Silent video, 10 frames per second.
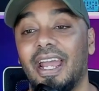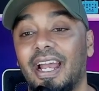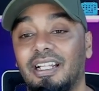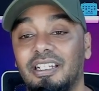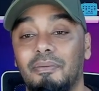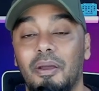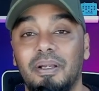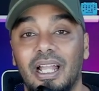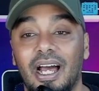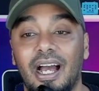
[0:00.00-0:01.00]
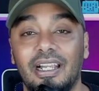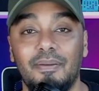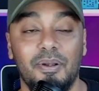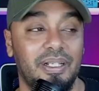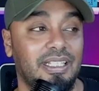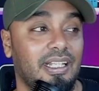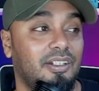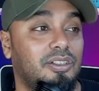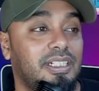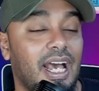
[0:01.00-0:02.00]
LIB bilang karena permintaan
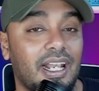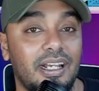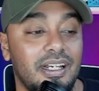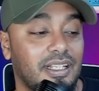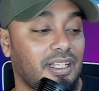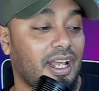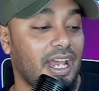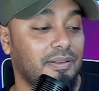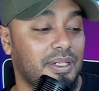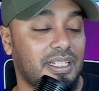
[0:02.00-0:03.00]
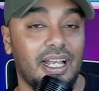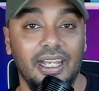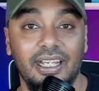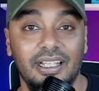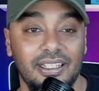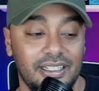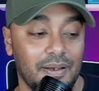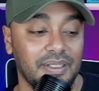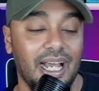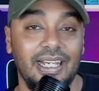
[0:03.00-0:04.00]
Indosiar terkait masalah iklan,
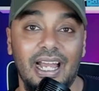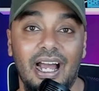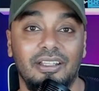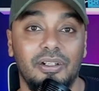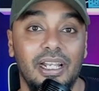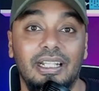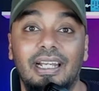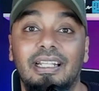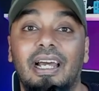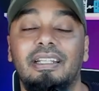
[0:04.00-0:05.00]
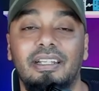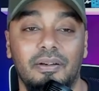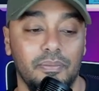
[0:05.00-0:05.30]
jam tayang atau dan lain-lainnya.